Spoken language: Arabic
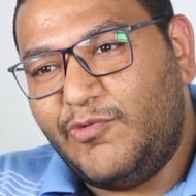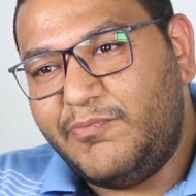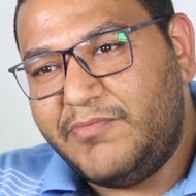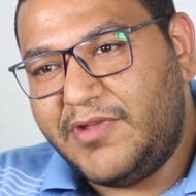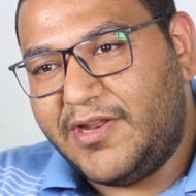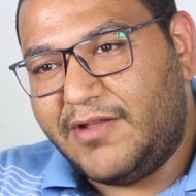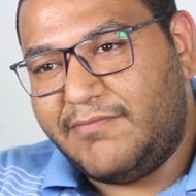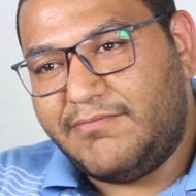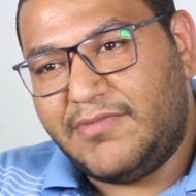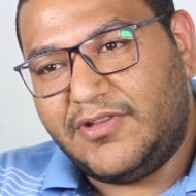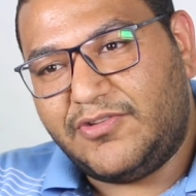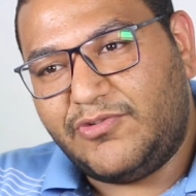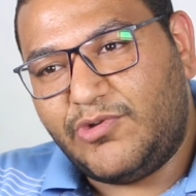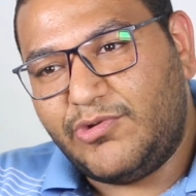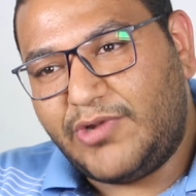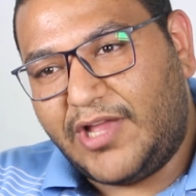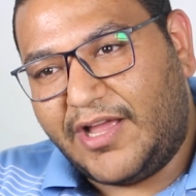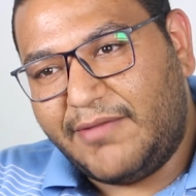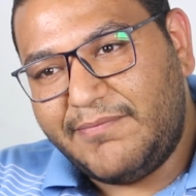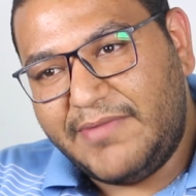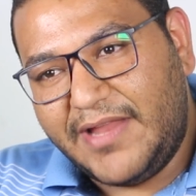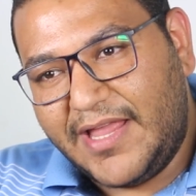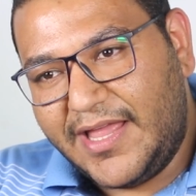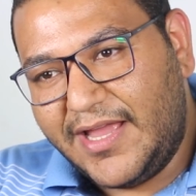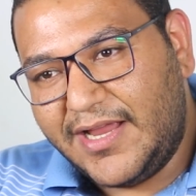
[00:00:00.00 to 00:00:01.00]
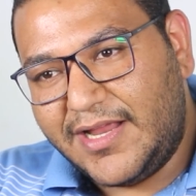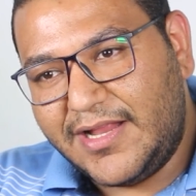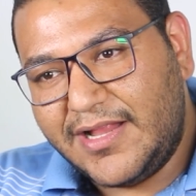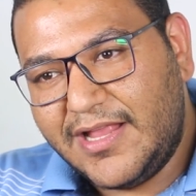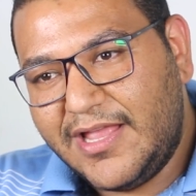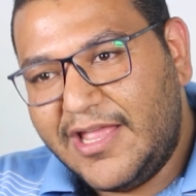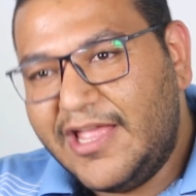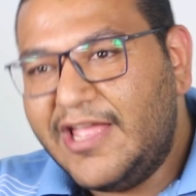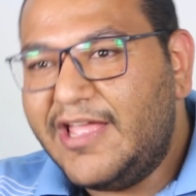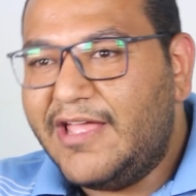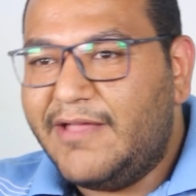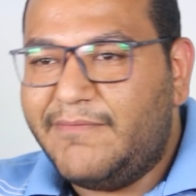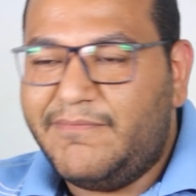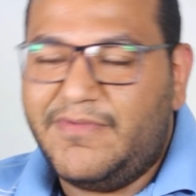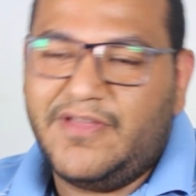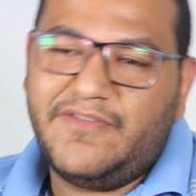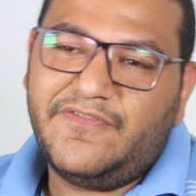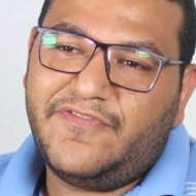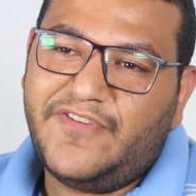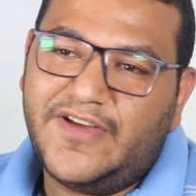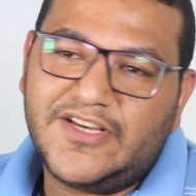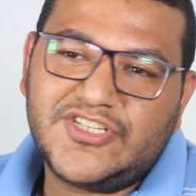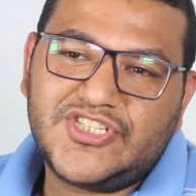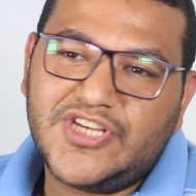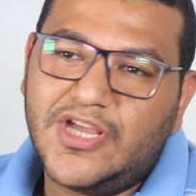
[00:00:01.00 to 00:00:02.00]
امي لما تكون عامله اكل ما
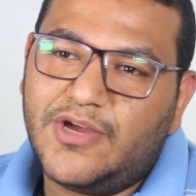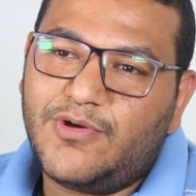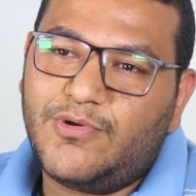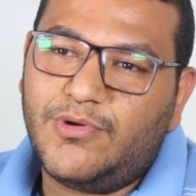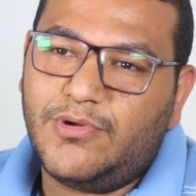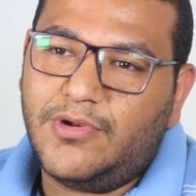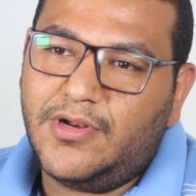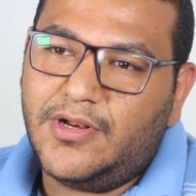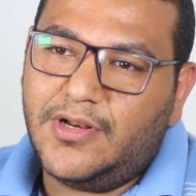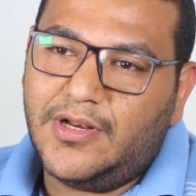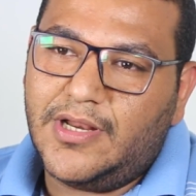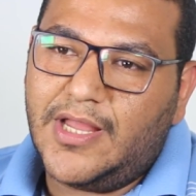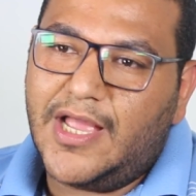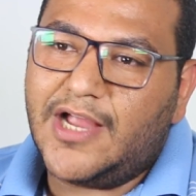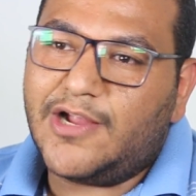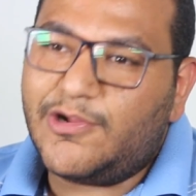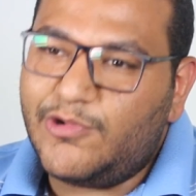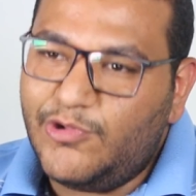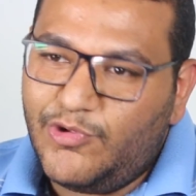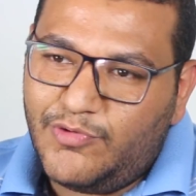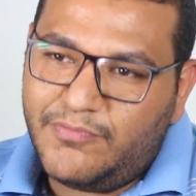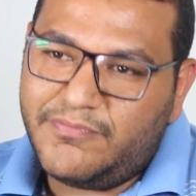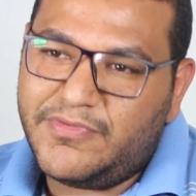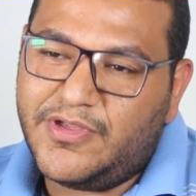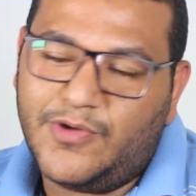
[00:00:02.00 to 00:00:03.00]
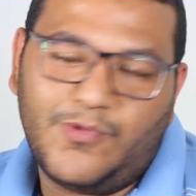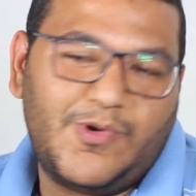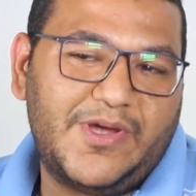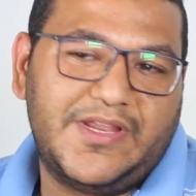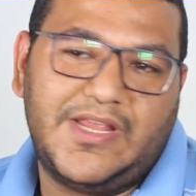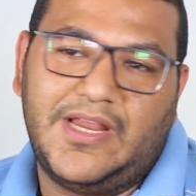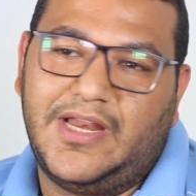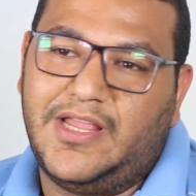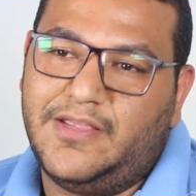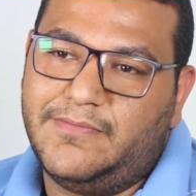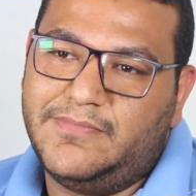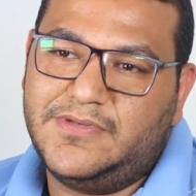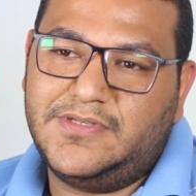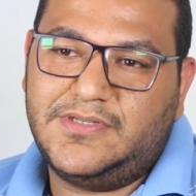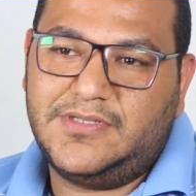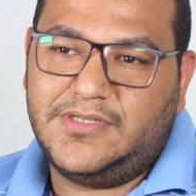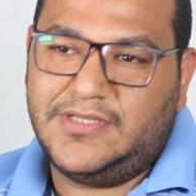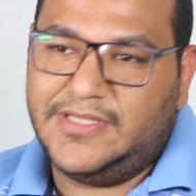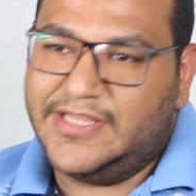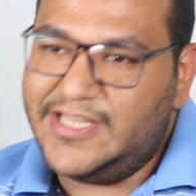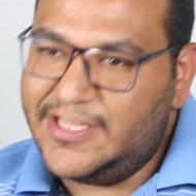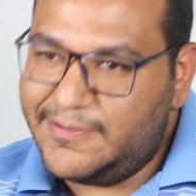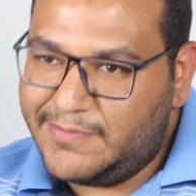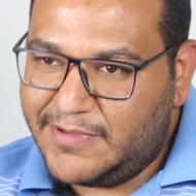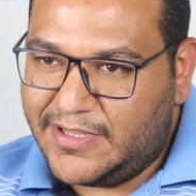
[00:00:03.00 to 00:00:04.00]
ينفعش اكل اكل امي وانا لابس
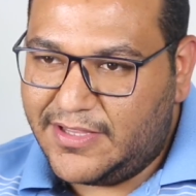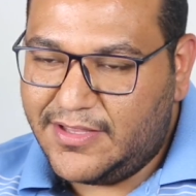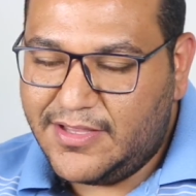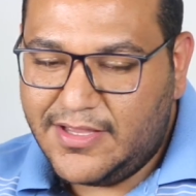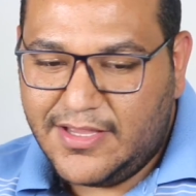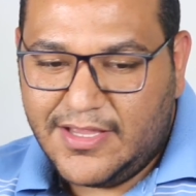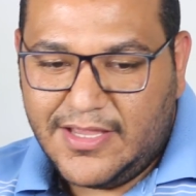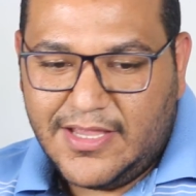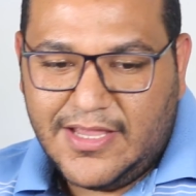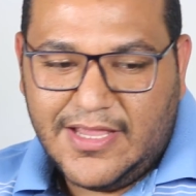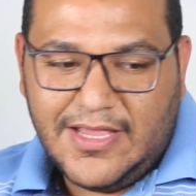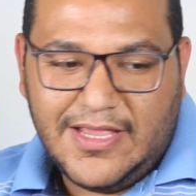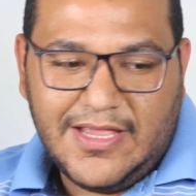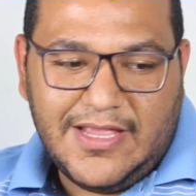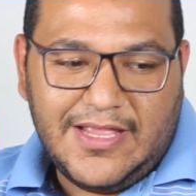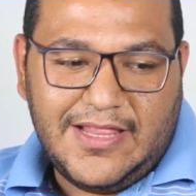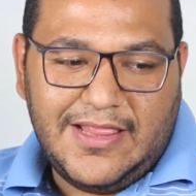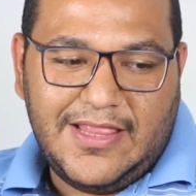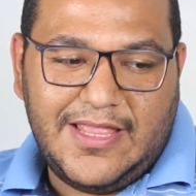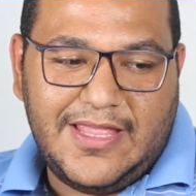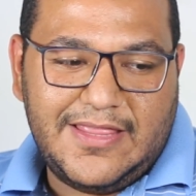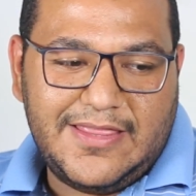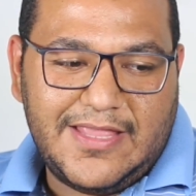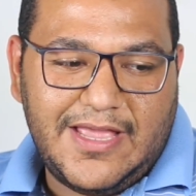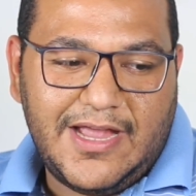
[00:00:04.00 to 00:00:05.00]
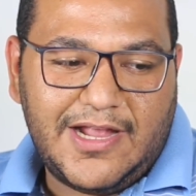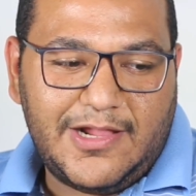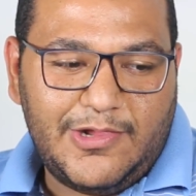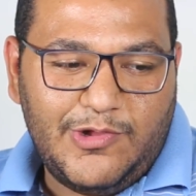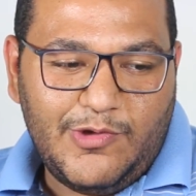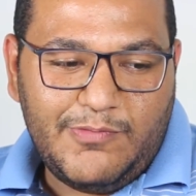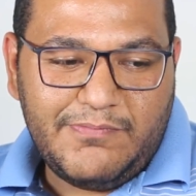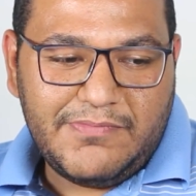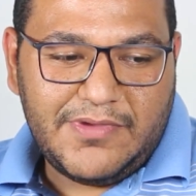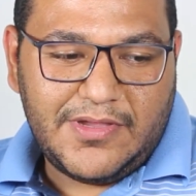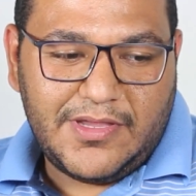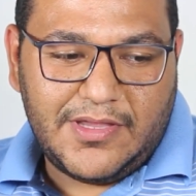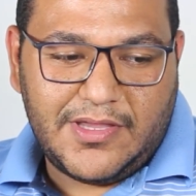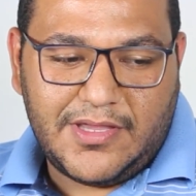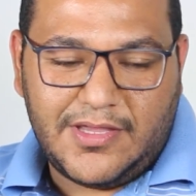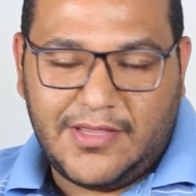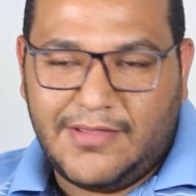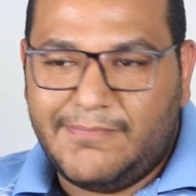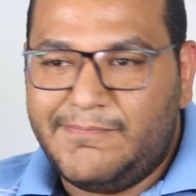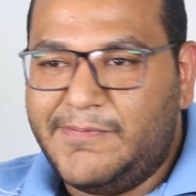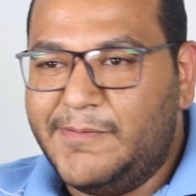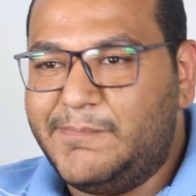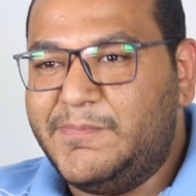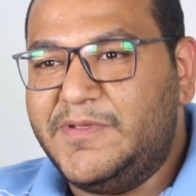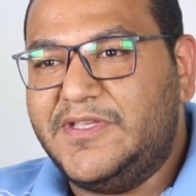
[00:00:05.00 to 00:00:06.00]
ليه بقى لان اكل امي
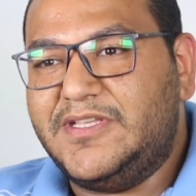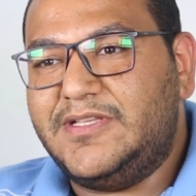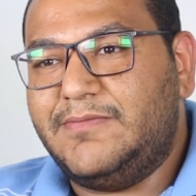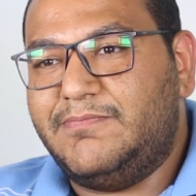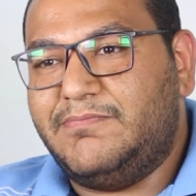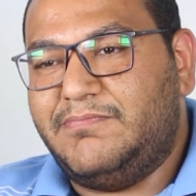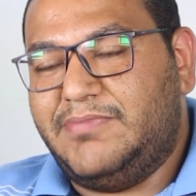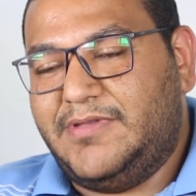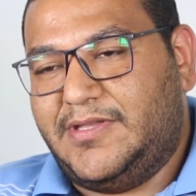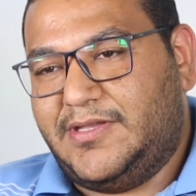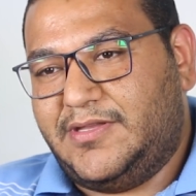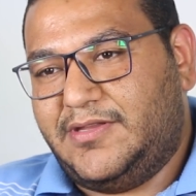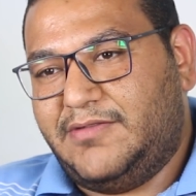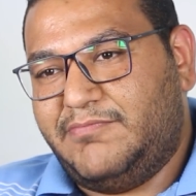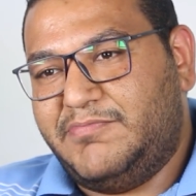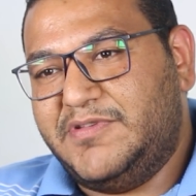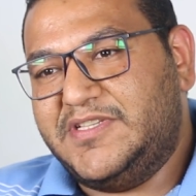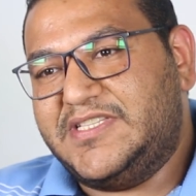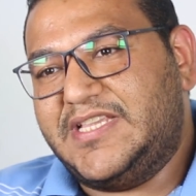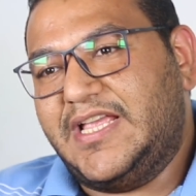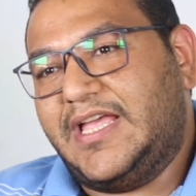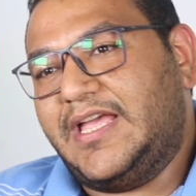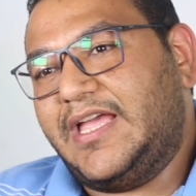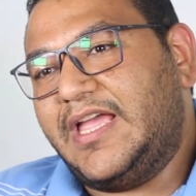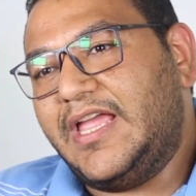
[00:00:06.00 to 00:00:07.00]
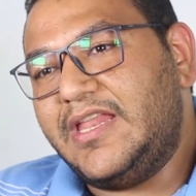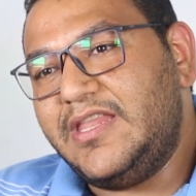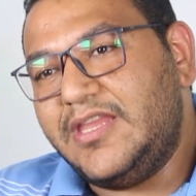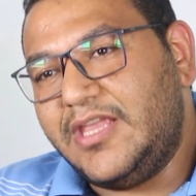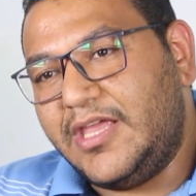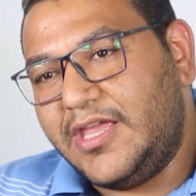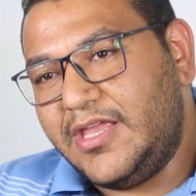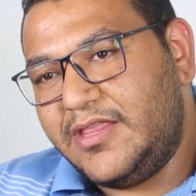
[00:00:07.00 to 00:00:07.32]
آه، بي يعني بيسخني